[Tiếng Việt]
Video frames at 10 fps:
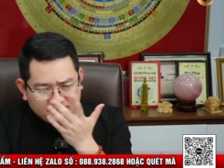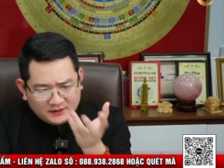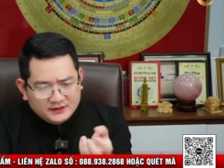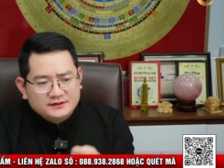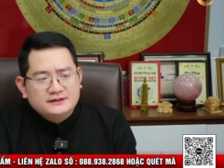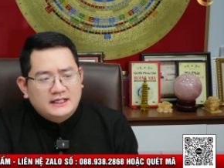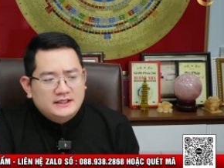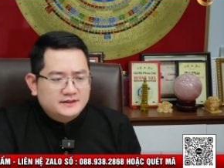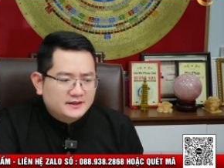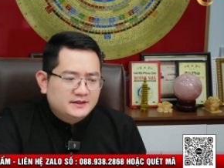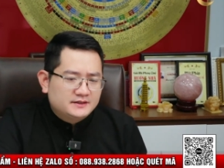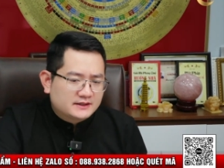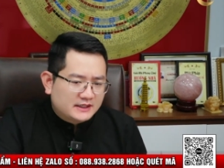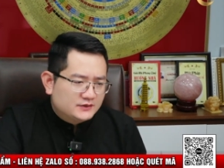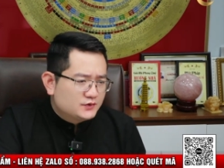như nhà anh ở đây kể cả
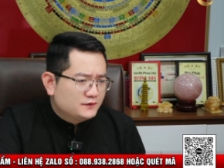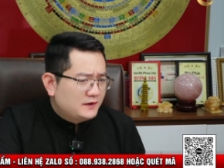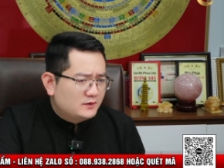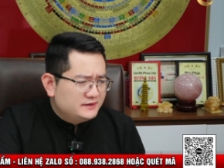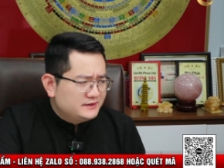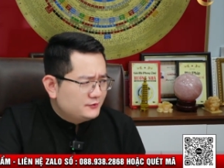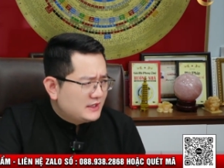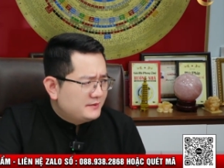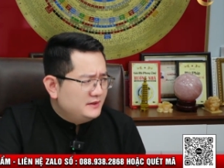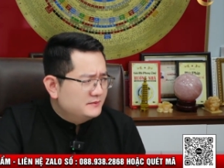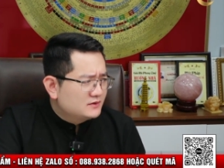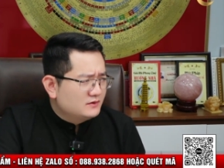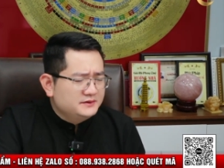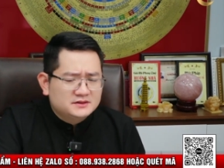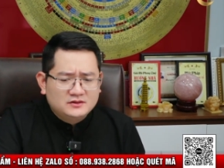anh Xuân Phong ở đây trong nhà mình có
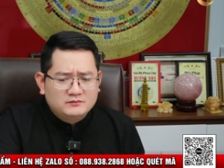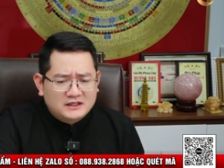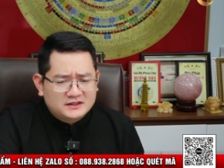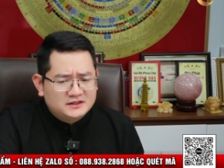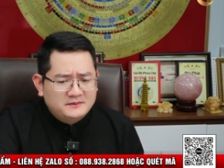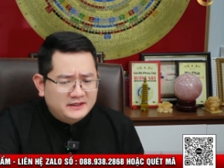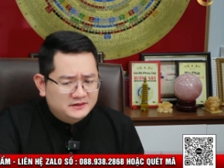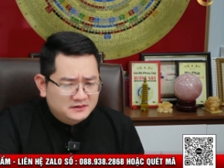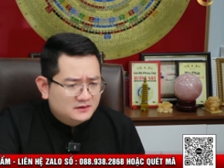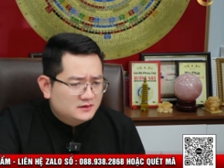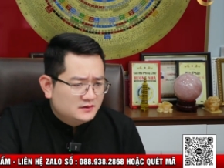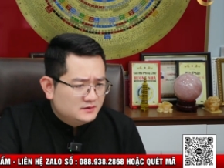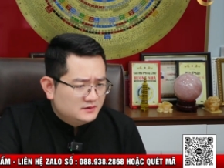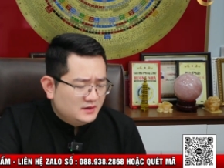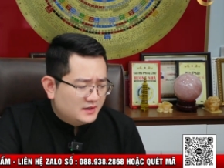những lúc mắc những bệnh
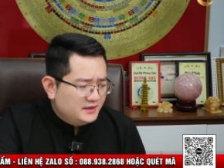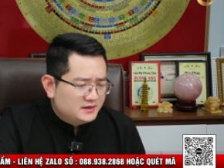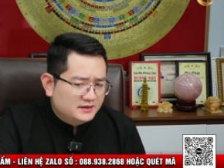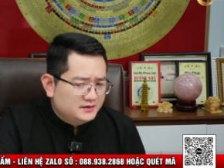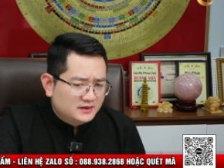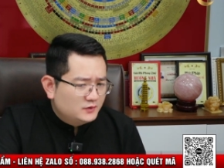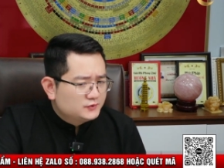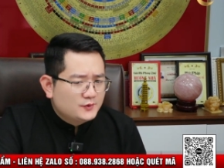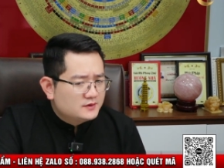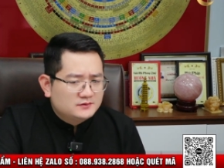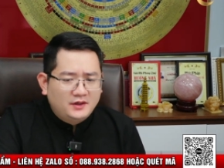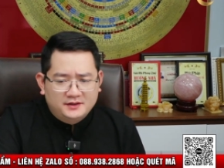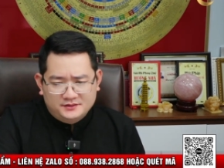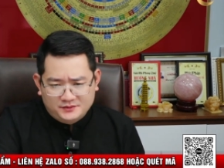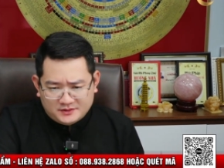ở đây gần như là uống thuốc không phải
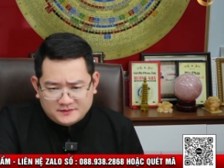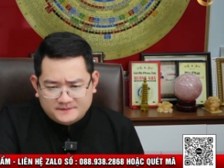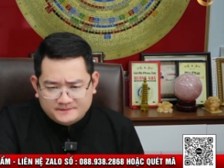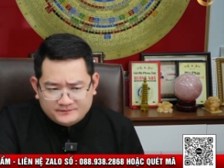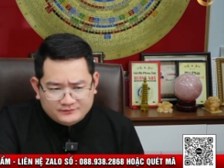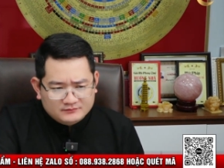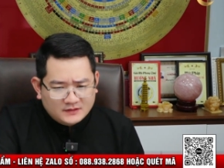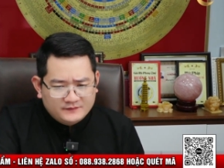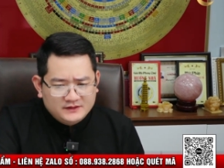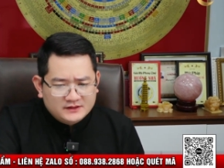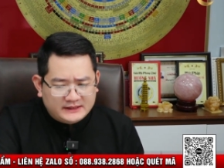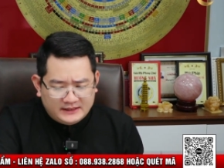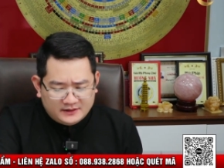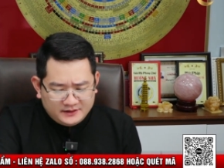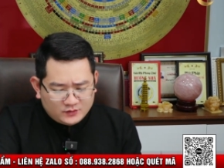luôn bởi vì những cái này
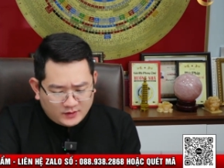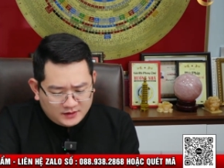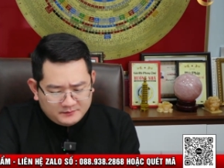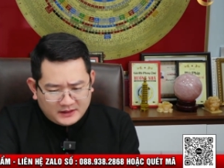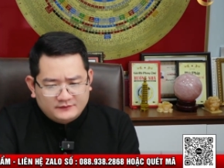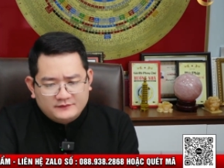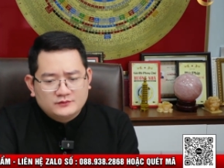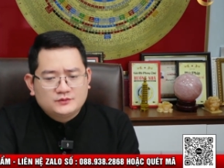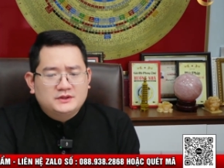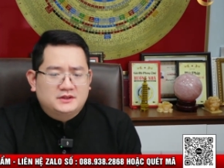nó liên quan đến bệnh về phong thủy